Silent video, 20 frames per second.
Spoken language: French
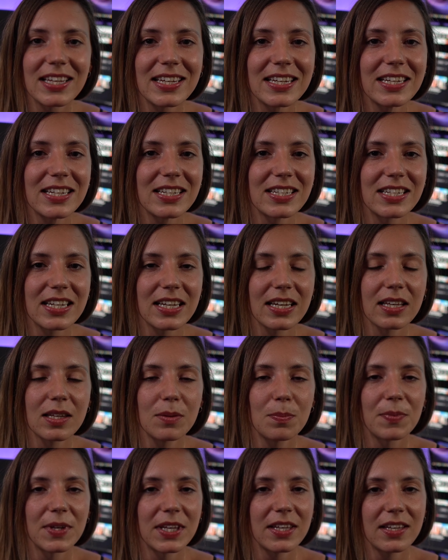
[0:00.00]
et j'ai
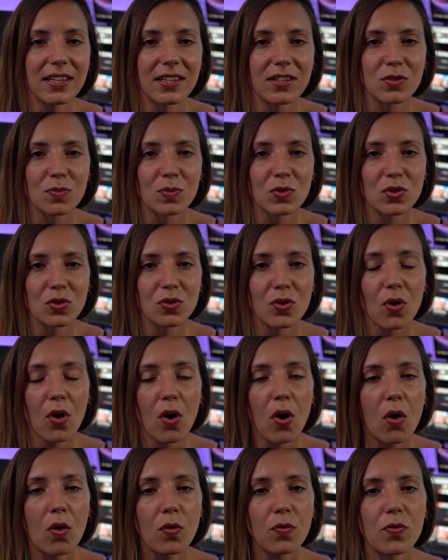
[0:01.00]
ripé et je me suis
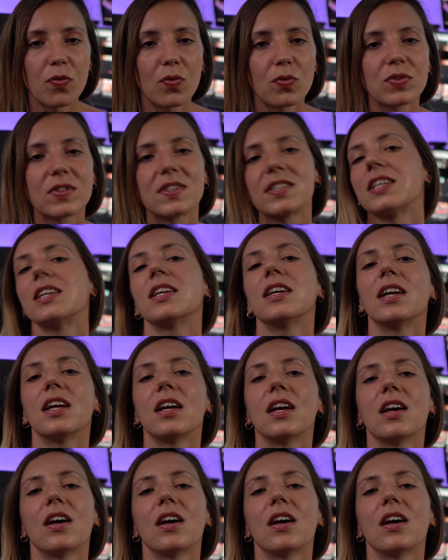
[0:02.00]
enfoncée